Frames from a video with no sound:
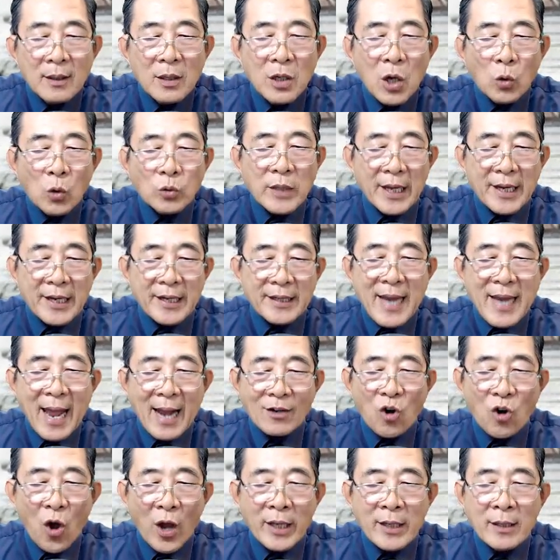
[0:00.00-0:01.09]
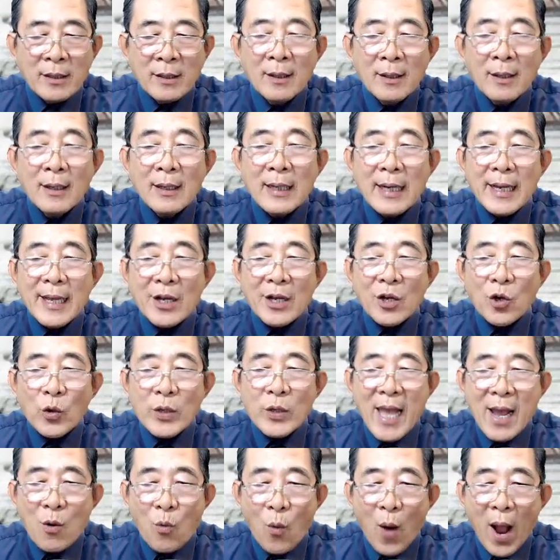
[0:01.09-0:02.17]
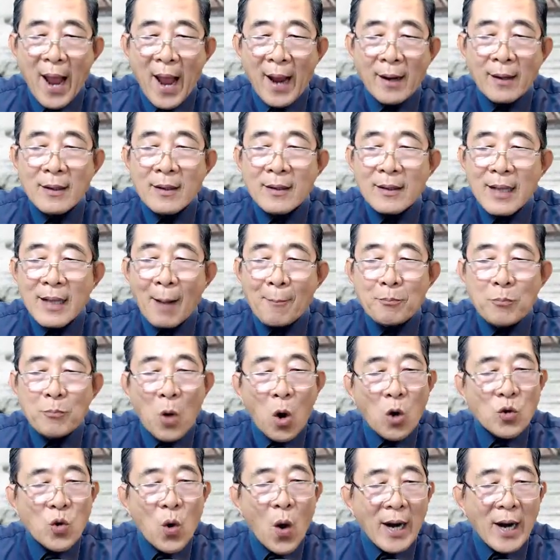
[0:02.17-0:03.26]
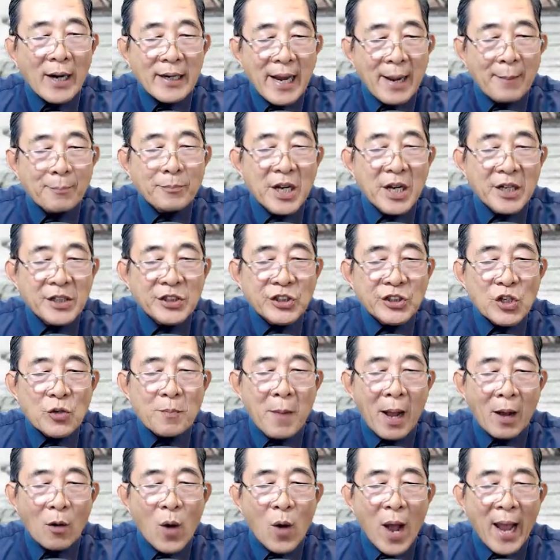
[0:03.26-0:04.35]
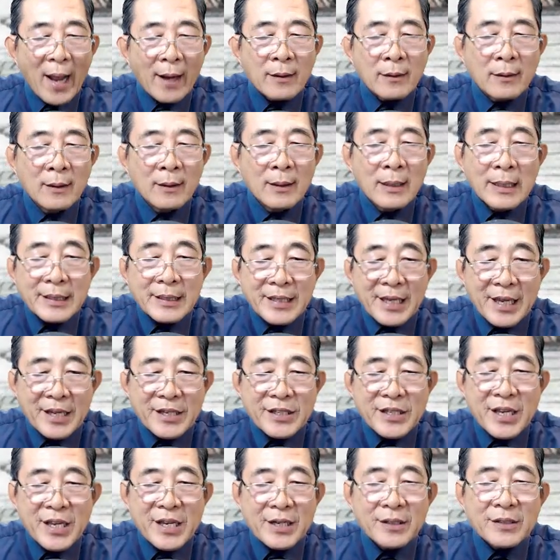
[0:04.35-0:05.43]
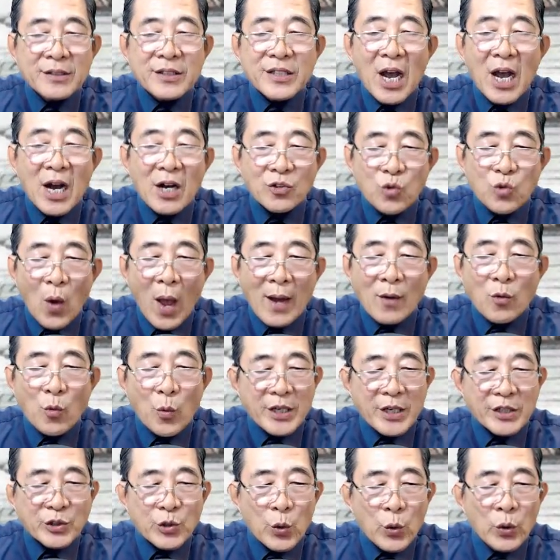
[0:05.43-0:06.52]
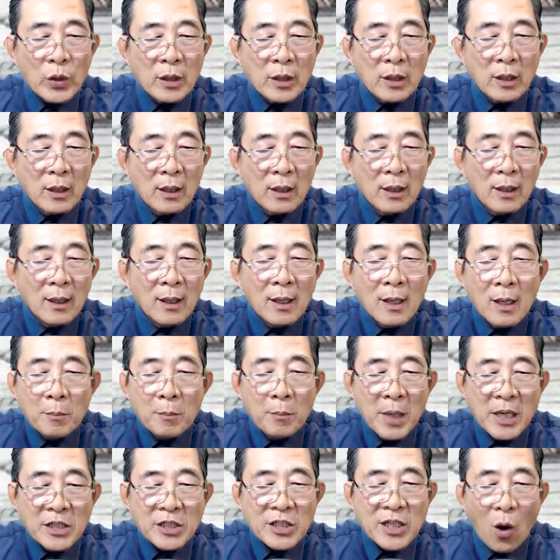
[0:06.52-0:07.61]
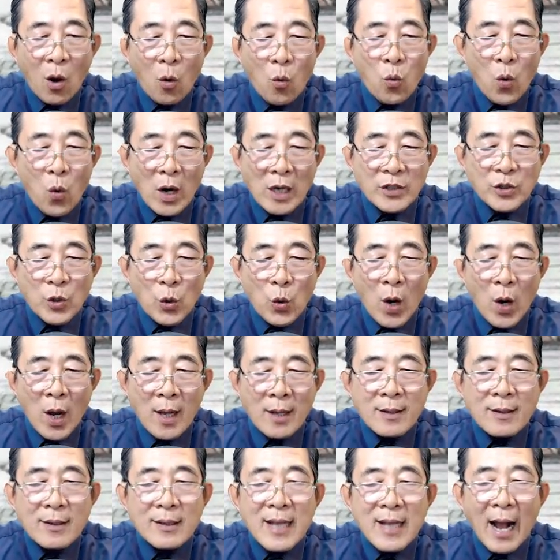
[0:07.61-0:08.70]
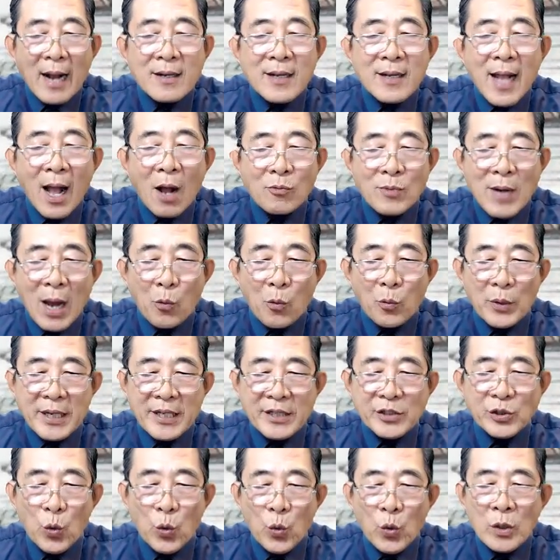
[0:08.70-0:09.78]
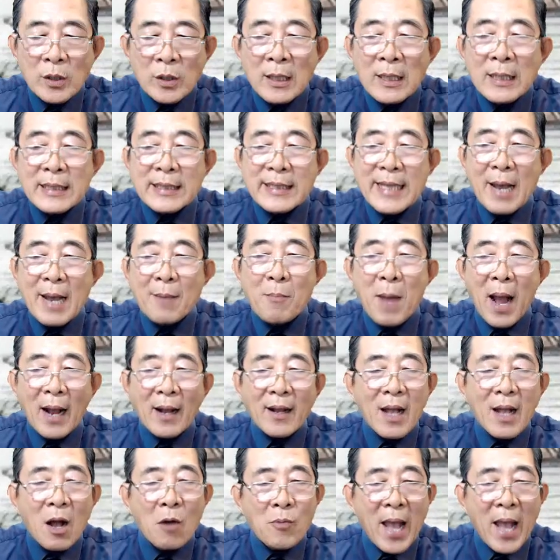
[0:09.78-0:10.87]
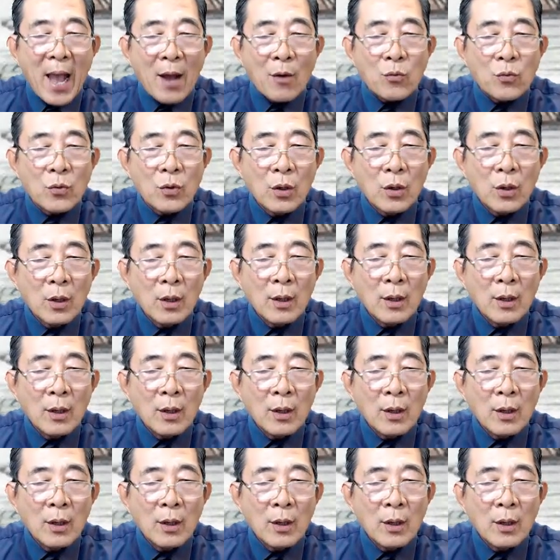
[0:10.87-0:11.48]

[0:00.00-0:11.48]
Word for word: Lô Thị đang nói liền có nha hoàng cầm bồ đoàn ném đến trước mặt của hắn dĩ nhiên chờ cho hắn quỳ xuống. Minh Châu quận chúa ngẩng cao đầu liếc xuống, vẻ mặt cao ngạo.